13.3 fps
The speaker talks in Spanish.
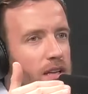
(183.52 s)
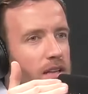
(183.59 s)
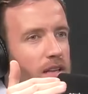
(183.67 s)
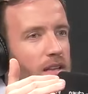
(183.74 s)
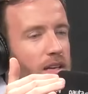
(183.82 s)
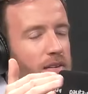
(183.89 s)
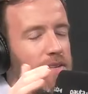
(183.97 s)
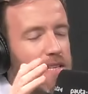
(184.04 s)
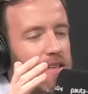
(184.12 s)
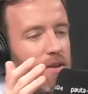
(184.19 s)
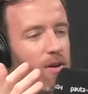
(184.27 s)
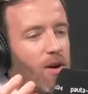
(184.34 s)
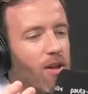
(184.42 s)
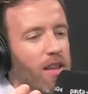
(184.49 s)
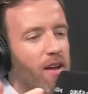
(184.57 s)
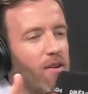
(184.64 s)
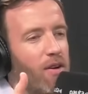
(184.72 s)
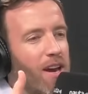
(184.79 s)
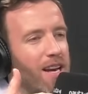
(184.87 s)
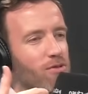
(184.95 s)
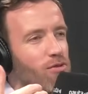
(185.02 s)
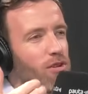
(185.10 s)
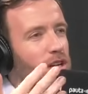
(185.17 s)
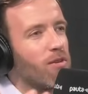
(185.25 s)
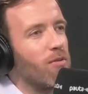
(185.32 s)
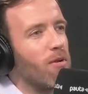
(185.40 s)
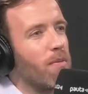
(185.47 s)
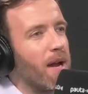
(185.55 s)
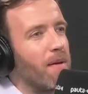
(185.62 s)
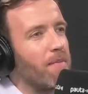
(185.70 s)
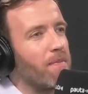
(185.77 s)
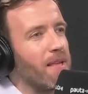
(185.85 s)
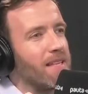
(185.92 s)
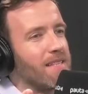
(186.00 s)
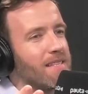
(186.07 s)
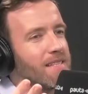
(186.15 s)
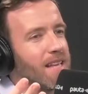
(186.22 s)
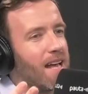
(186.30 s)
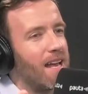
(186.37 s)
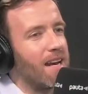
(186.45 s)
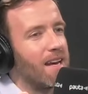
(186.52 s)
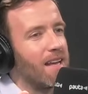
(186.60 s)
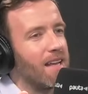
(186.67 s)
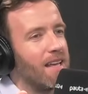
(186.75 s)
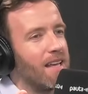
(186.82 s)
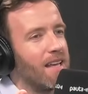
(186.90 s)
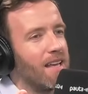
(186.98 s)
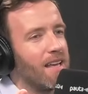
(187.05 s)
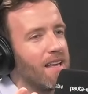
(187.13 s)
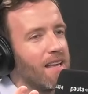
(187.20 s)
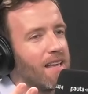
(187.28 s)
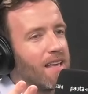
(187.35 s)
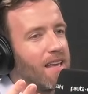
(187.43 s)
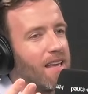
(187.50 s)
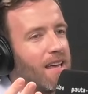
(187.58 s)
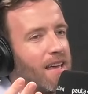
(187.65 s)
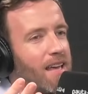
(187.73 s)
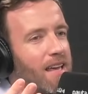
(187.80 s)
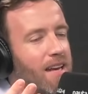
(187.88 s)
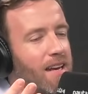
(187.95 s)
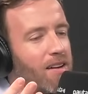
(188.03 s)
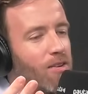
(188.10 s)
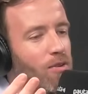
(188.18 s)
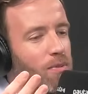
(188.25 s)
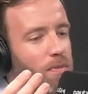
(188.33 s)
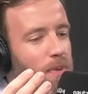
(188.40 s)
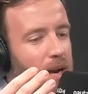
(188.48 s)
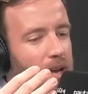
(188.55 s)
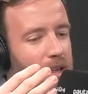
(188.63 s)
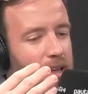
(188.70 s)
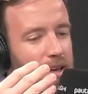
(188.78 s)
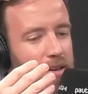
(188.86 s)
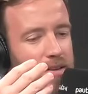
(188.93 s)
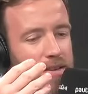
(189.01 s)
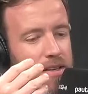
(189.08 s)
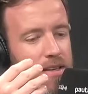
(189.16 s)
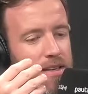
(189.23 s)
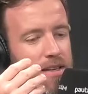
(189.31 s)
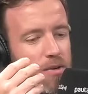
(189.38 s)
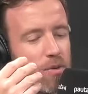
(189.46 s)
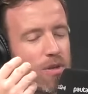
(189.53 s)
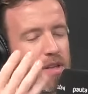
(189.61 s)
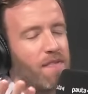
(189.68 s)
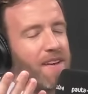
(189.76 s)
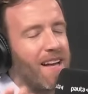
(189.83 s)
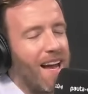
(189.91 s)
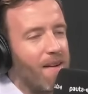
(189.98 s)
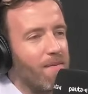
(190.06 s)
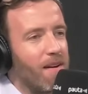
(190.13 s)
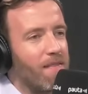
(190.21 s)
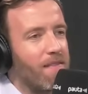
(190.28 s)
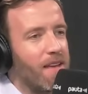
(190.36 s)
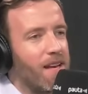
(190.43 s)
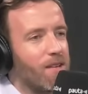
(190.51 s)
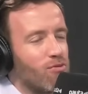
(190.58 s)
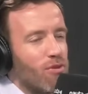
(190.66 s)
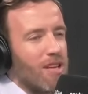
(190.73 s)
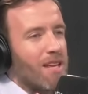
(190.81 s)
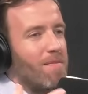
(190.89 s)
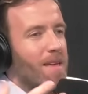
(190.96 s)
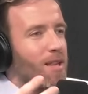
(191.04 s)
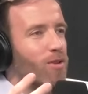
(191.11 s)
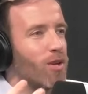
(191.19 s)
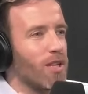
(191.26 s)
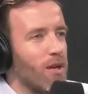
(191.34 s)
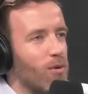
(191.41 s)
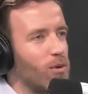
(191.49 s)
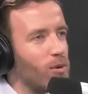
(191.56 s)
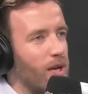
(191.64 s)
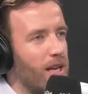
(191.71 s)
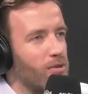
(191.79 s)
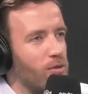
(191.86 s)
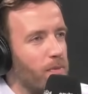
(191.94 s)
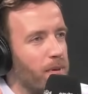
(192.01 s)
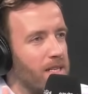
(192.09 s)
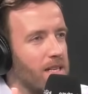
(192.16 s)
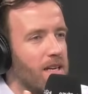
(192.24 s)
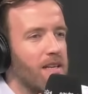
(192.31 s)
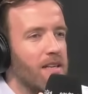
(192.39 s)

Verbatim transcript: déjame ser de abogado del diablo, no hay razones como para pensar eh, en que, o para justificar más bien el surgimiento de esta cultura de la sospecha.